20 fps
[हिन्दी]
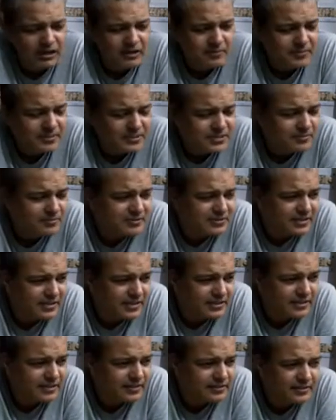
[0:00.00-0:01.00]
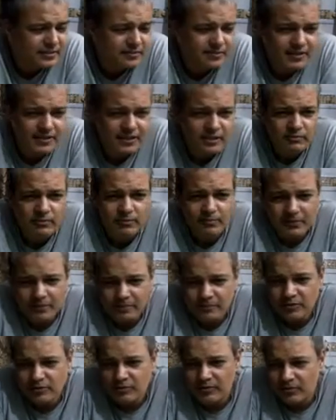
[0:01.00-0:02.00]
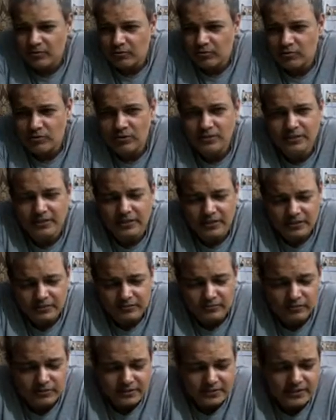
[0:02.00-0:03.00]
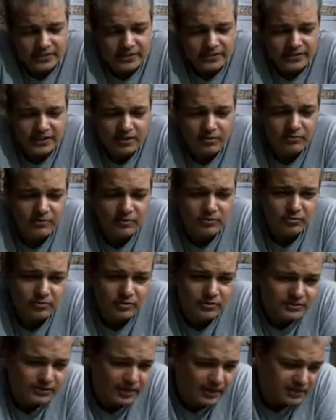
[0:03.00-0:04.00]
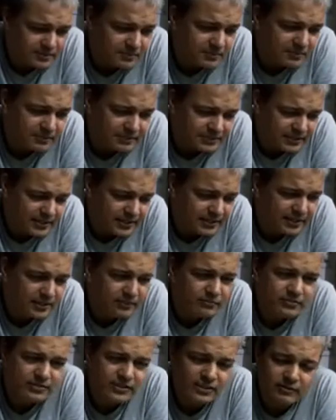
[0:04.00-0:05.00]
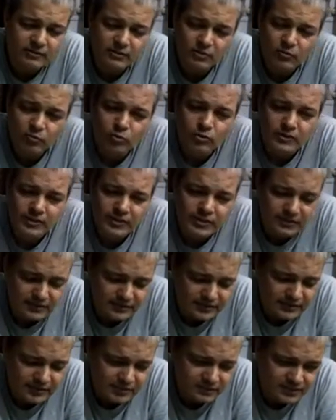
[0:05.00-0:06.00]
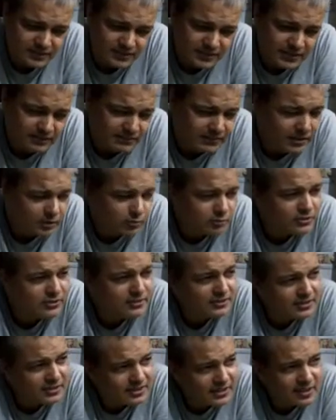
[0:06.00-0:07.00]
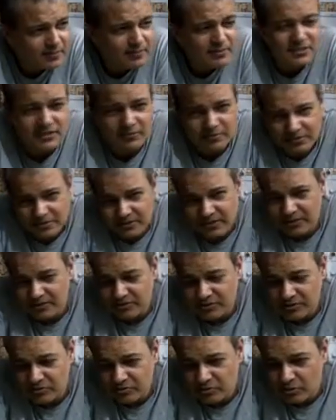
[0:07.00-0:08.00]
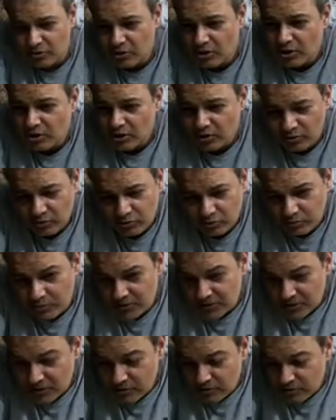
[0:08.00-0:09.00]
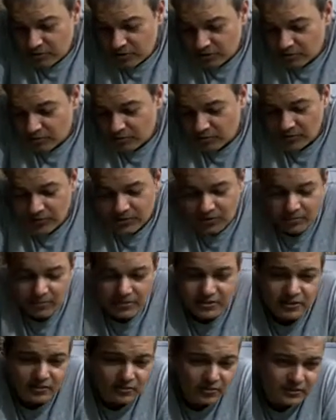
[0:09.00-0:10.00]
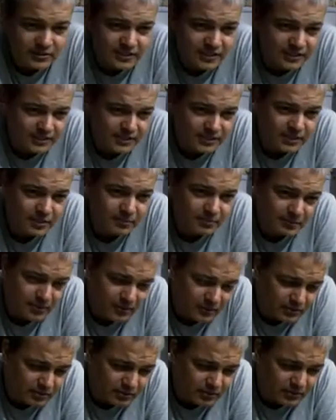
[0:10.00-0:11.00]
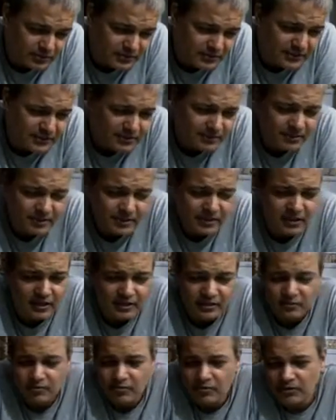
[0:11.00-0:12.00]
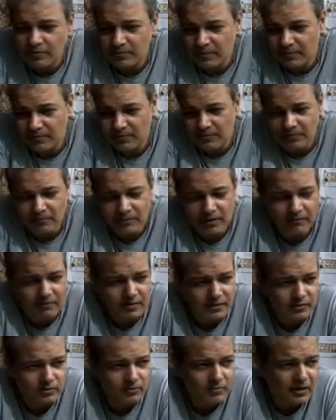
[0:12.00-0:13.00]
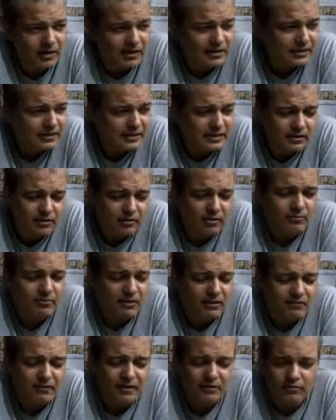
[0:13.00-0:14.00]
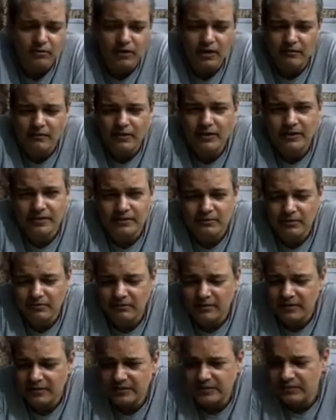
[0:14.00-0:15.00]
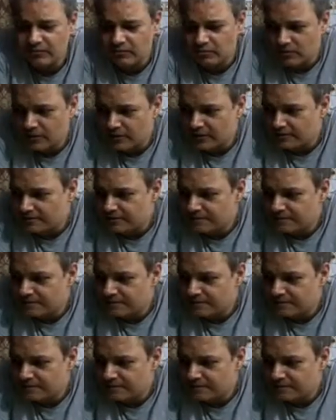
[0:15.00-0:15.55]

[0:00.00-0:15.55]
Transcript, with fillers: मैं समझ गया कि अंदर बैठे हुए परमेश्वर को थोड़ी तकलीफ़ हो रही है या उन्हें थोड़ी सांस में परेशानी है इसलिए वे उल्टी करती है इस बच्चे ने मैंने उसे देखा मैं समझ गया चीज़ को तो तुम्हें सी चीज़ों को समझने और देखने की परख होनी चाहिए मैंने गाड़ी खोली पर भगवान को बाहर निकाला और भगवान को हवा लगी भगवान ठीक हो गए